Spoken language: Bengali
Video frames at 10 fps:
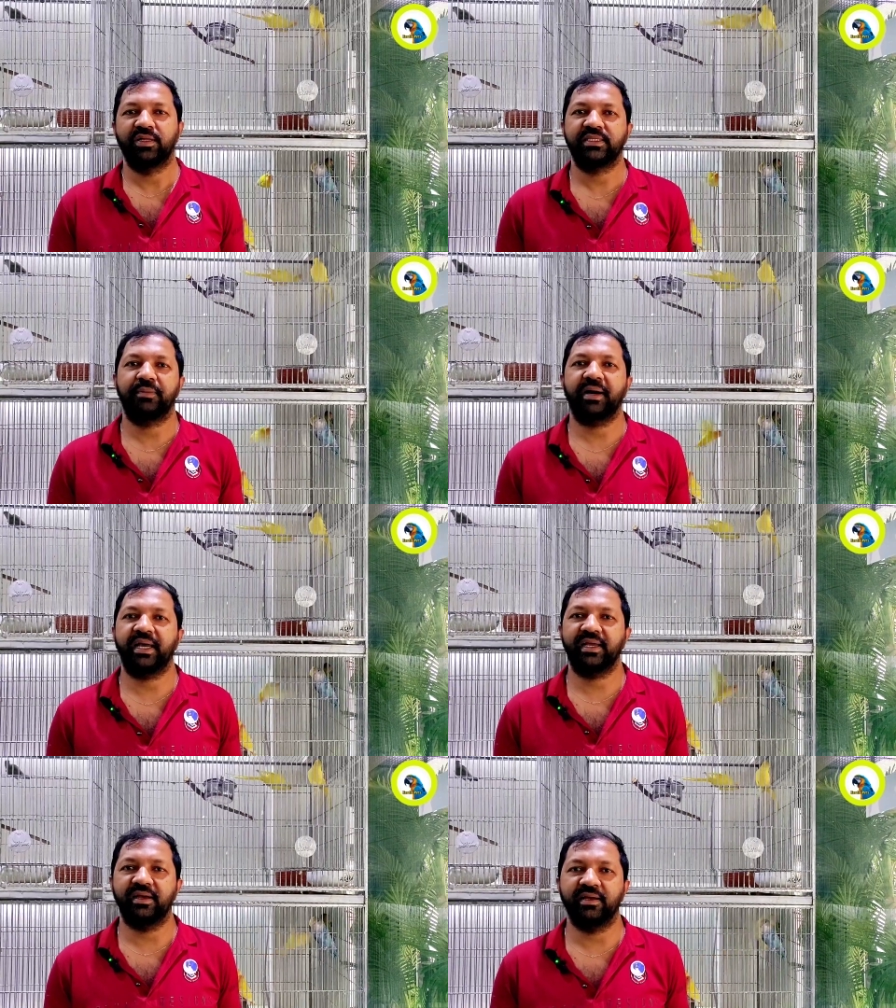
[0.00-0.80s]
যে
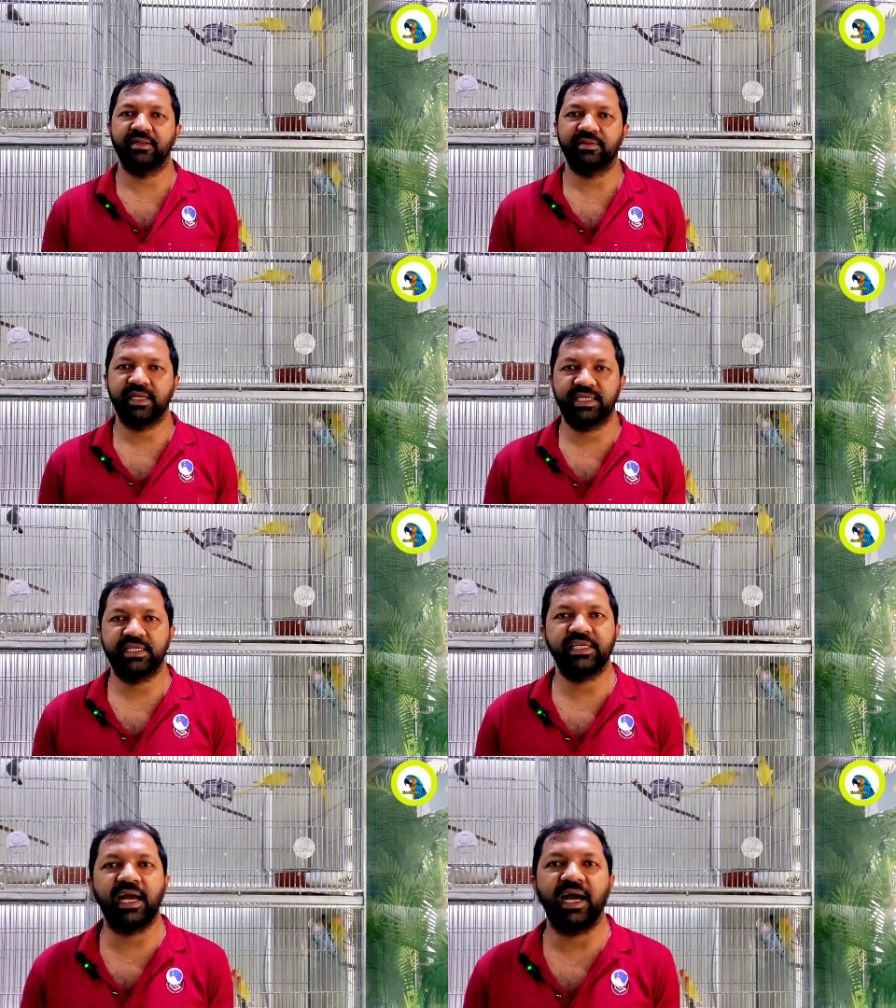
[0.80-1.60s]
ভাই দেশি
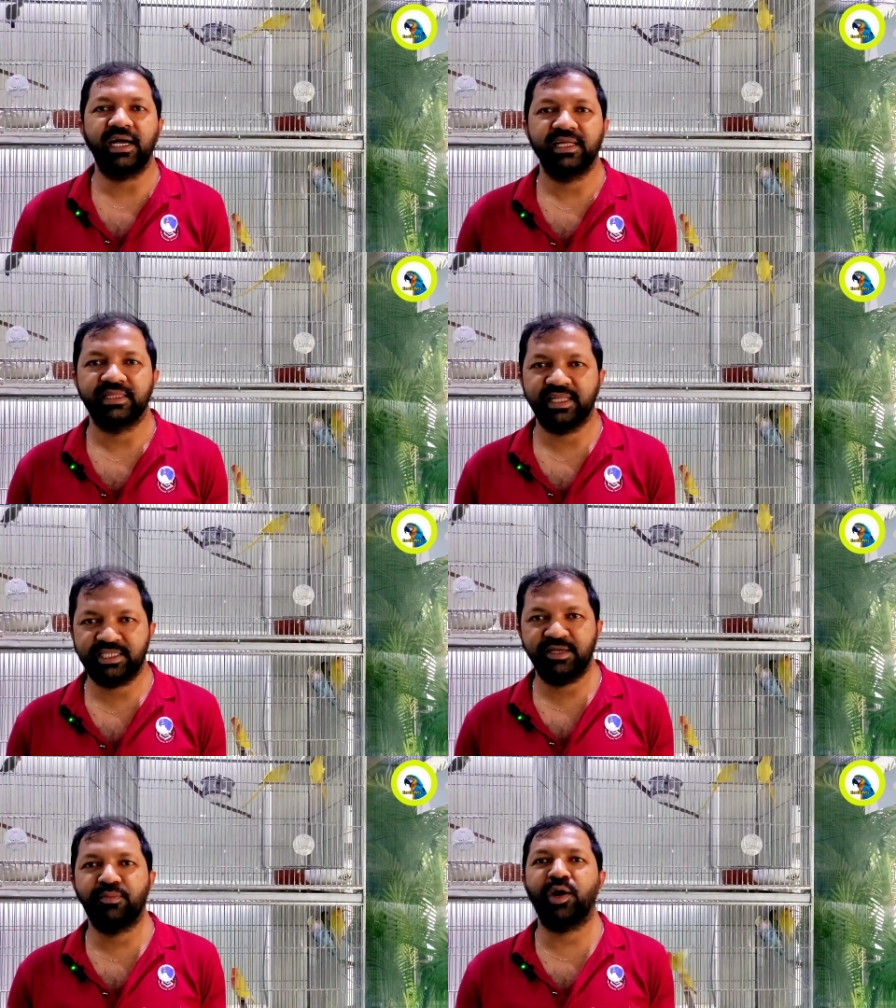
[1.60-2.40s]
টিয়া
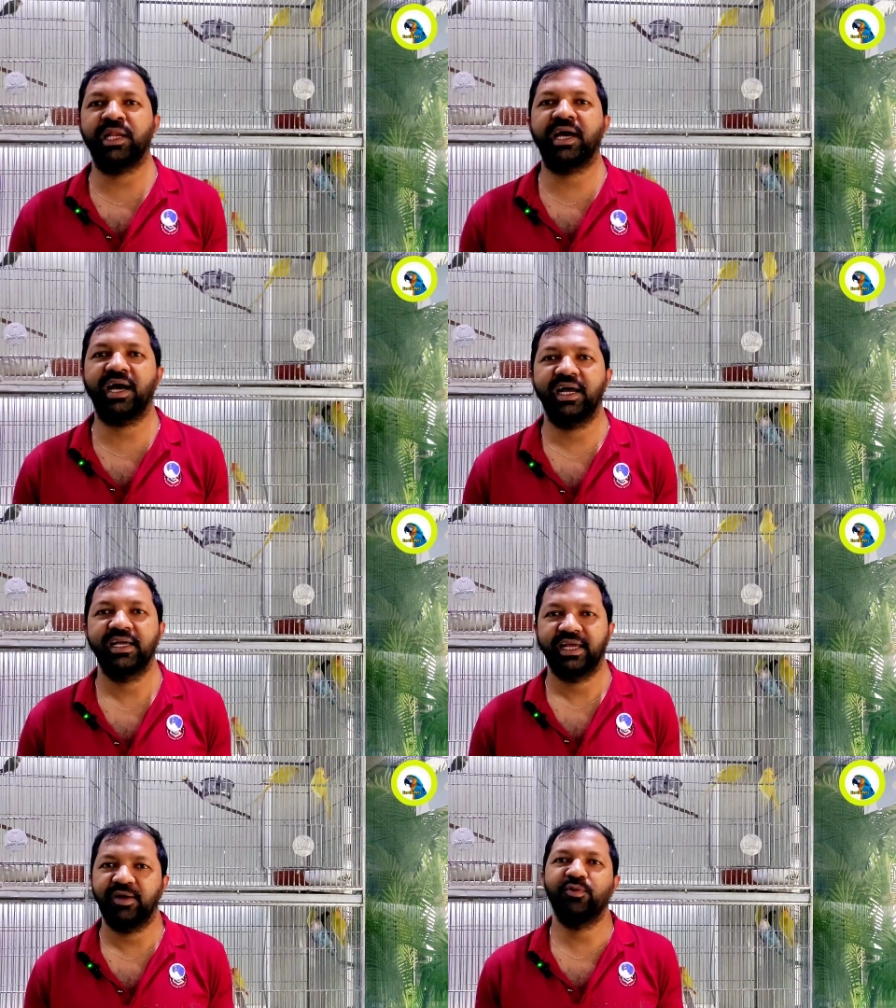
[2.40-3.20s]
দেশি ময়না
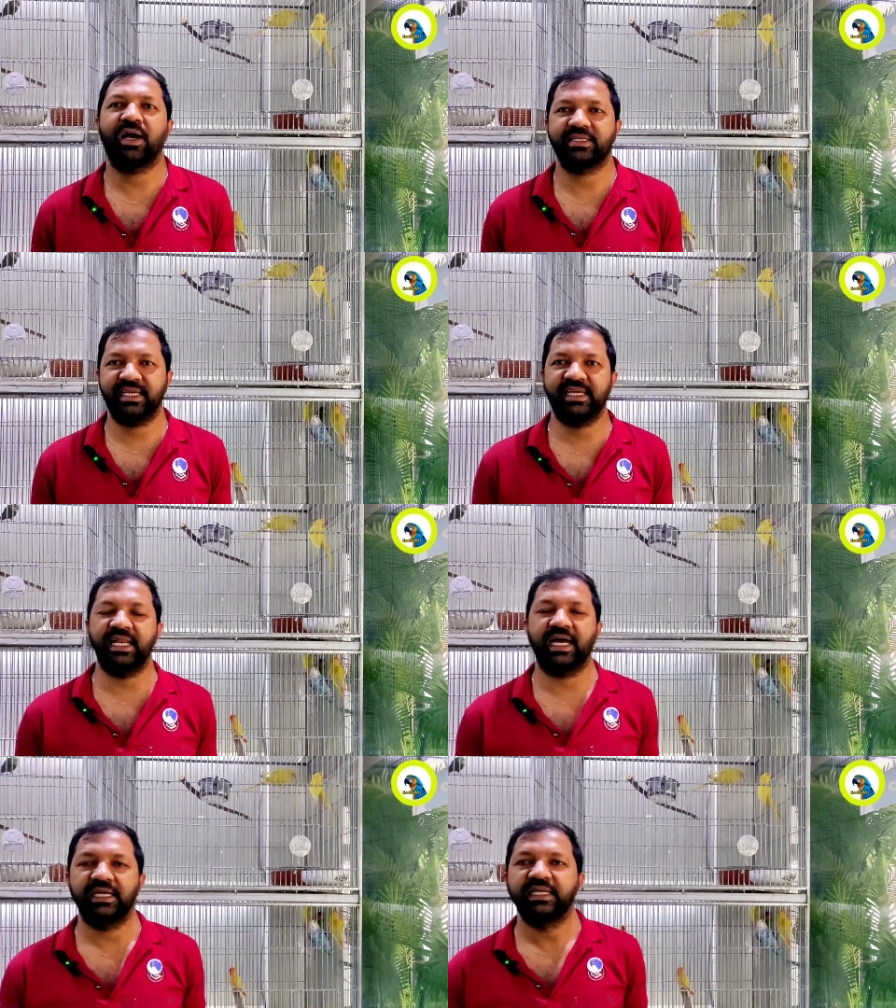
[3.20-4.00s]
এগুলো আছে
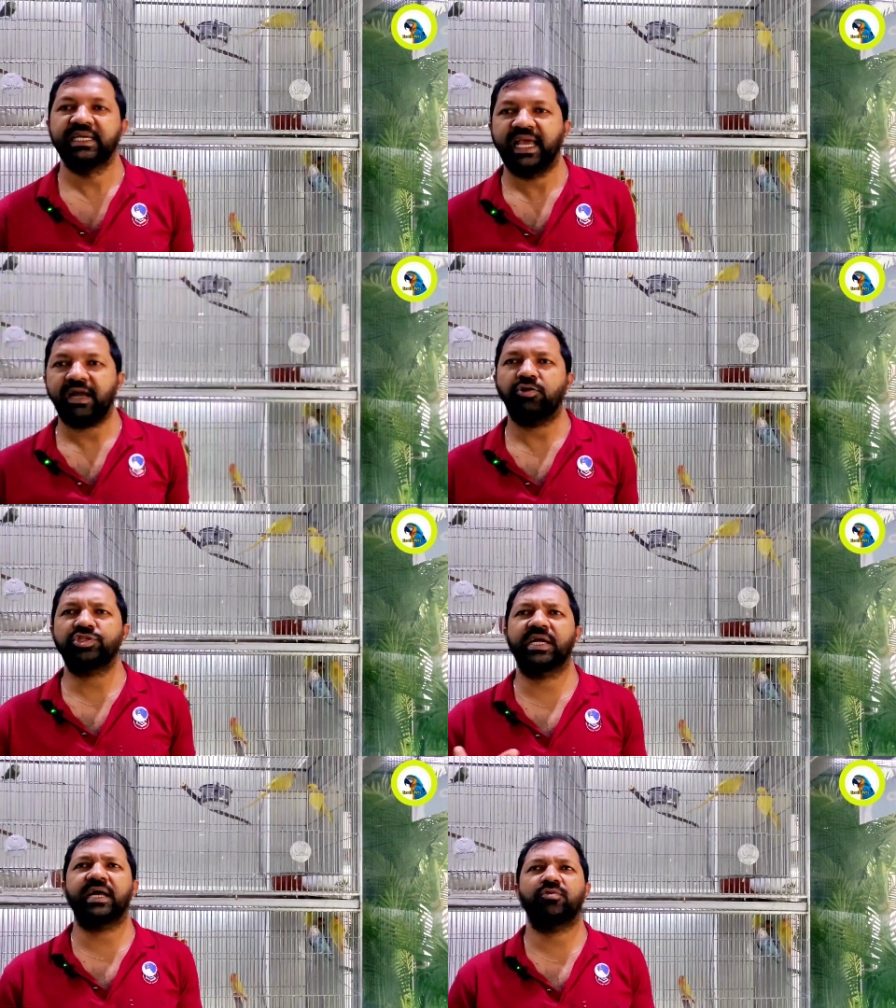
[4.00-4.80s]
কিনা এখন
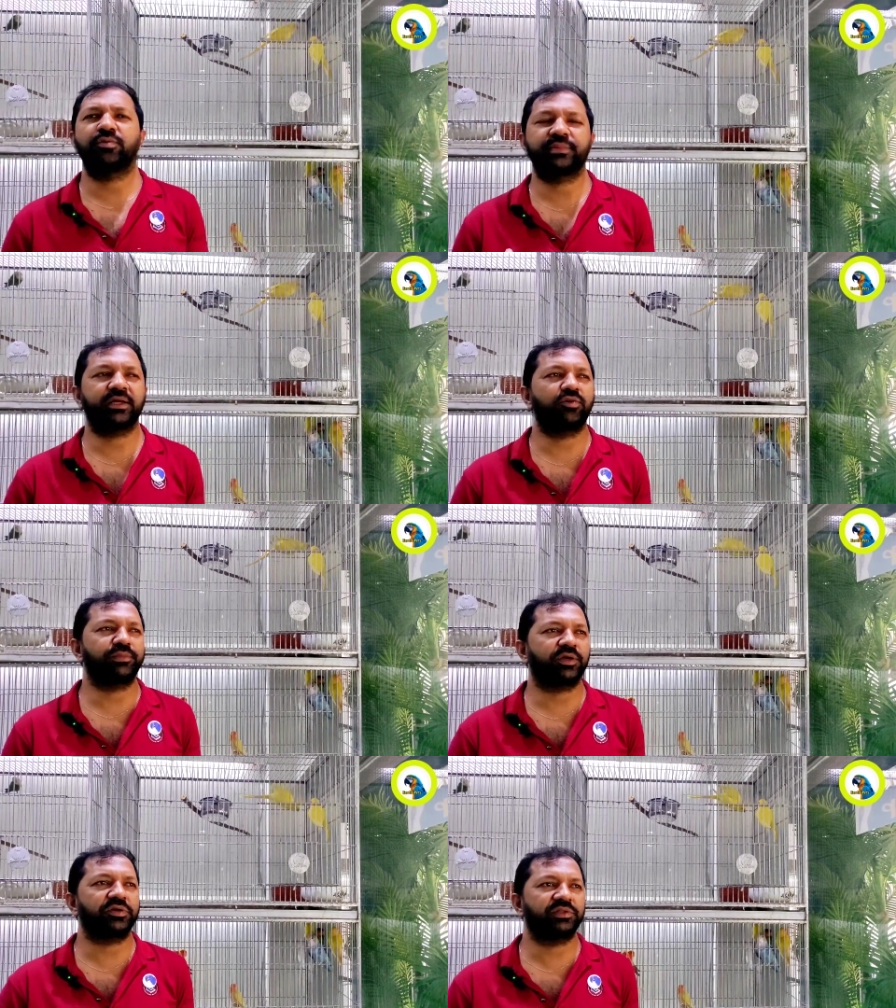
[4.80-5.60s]
সেটা কমতে
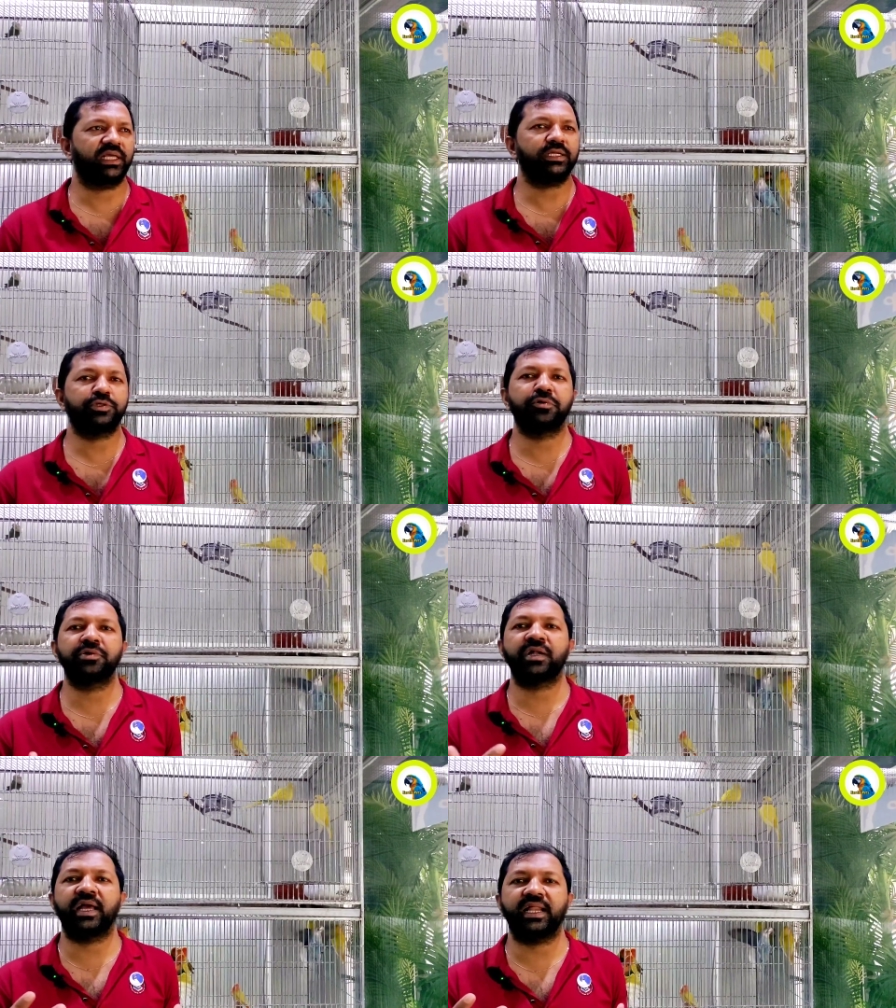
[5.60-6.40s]
কমতে করতে
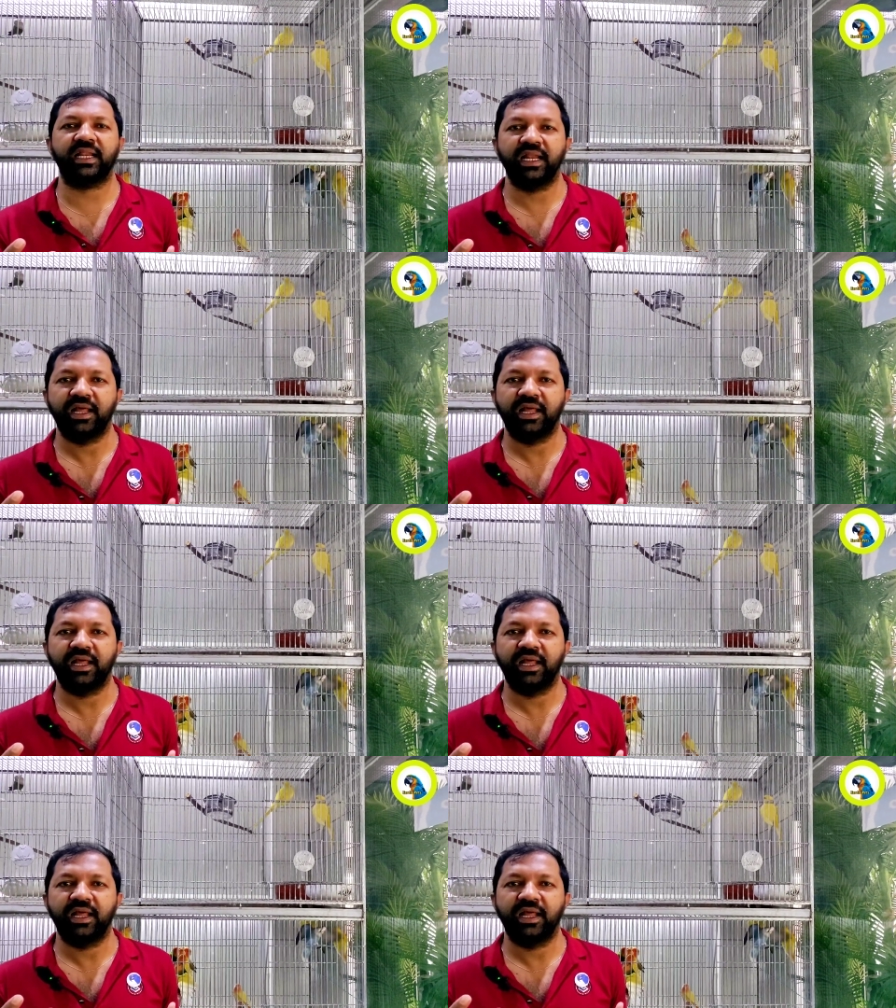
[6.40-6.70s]
শূন্যের